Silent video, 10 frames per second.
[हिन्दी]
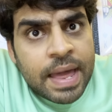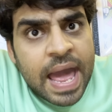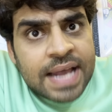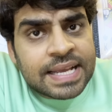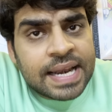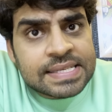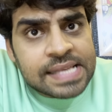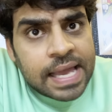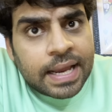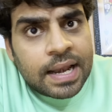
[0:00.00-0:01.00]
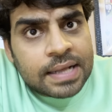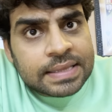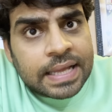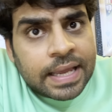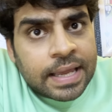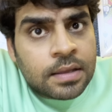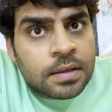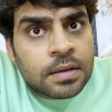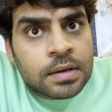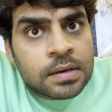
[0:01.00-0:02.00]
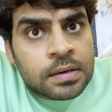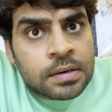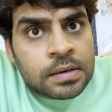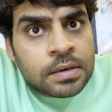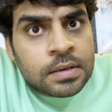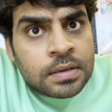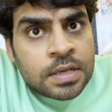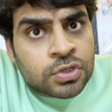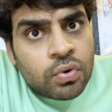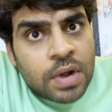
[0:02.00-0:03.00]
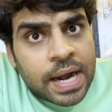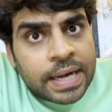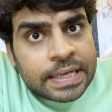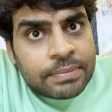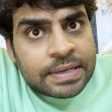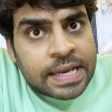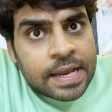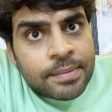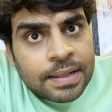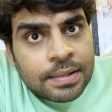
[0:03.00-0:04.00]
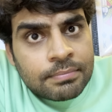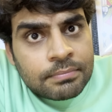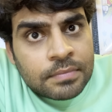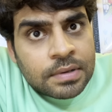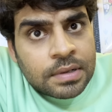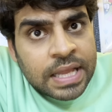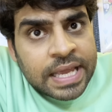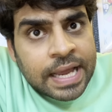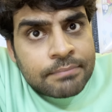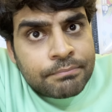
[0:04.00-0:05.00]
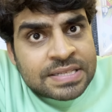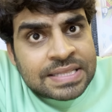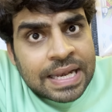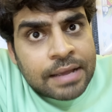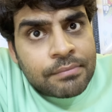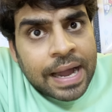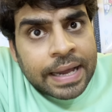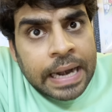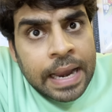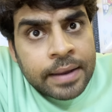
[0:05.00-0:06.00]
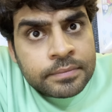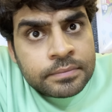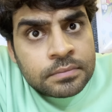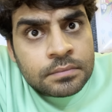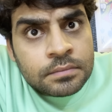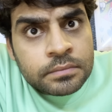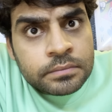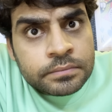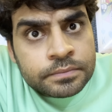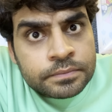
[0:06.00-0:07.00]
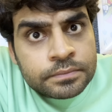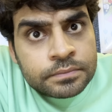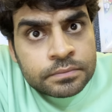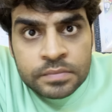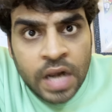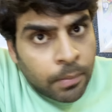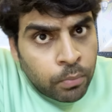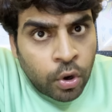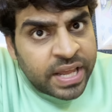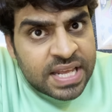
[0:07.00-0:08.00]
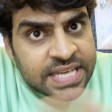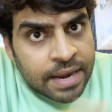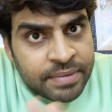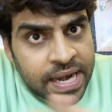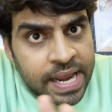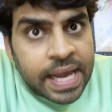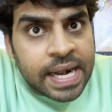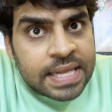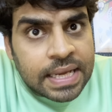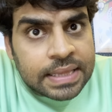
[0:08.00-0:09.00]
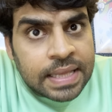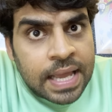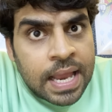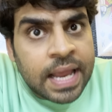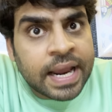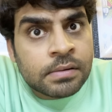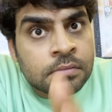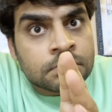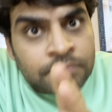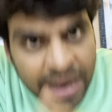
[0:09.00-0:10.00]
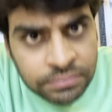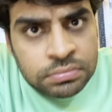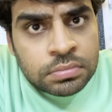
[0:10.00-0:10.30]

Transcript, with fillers: एक्शन ऐसा है कि लगता है कि स्कूल का घंटी बजने के बाद लड़का बस्ता लेके भाग रहा है आप बॉडी शेमिंग नहीं करना चाहते हैं लेकिन भाग